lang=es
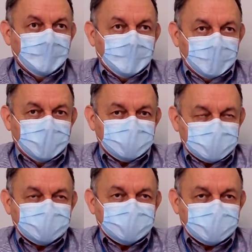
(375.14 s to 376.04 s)
Eh,
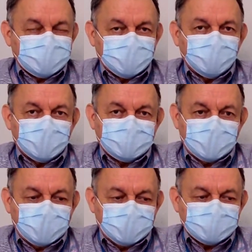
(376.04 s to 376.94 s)
sí se está haciendo de
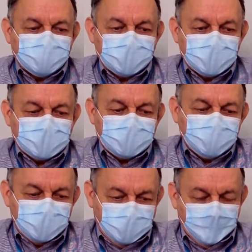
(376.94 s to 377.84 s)
esa, de esa manera
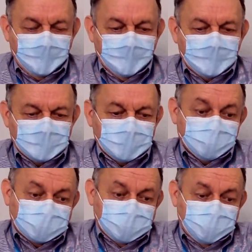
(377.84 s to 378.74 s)
también y
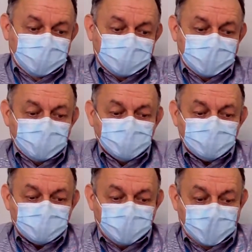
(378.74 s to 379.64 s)
efectivamente
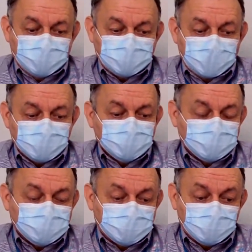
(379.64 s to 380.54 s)
tenemos varios
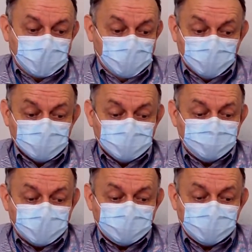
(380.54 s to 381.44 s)
alumnos, yo creo que no muchos,
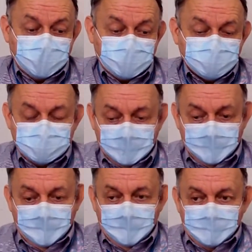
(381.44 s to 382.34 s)
pero sí varios,
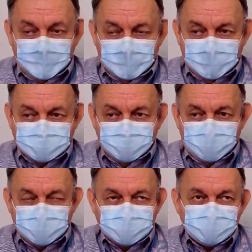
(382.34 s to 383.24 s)
en las
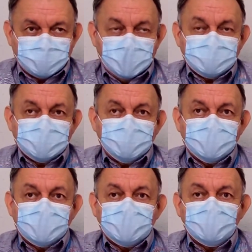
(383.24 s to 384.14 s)
diferentes escuelas y
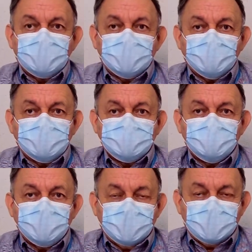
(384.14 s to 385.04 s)
dependiendo de dónde se
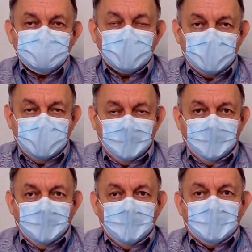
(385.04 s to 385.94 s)
ubique la escuela,
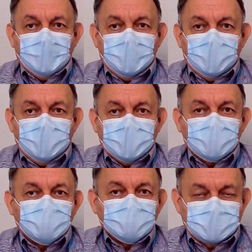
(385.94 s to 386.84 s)
eh, en
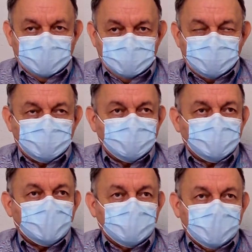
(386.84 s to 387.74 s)
algunos casos
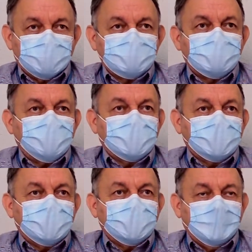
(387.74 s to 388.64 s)
todavía no se
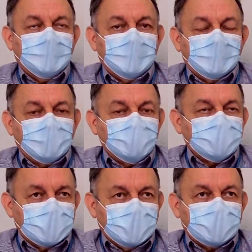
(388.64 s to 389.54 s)
pueden
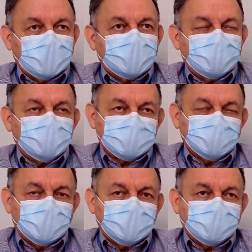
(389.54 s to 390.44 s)
comunicar
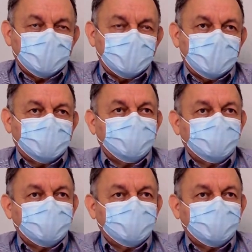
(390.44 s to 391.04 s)
usando la tecnología.